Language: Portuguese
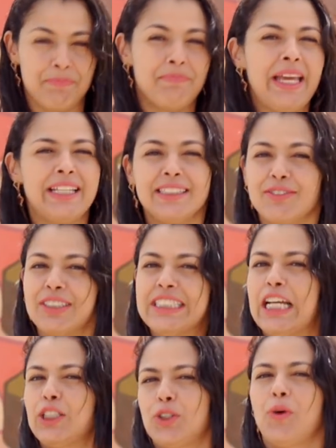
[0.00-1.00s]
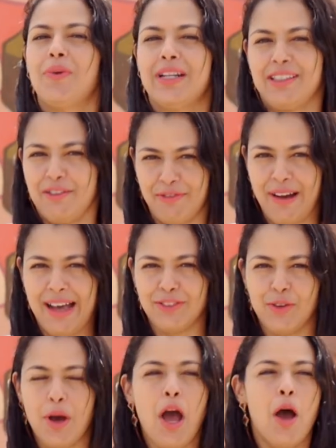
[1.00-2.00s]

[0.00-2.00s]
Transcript: Bem, se você achou um artefato,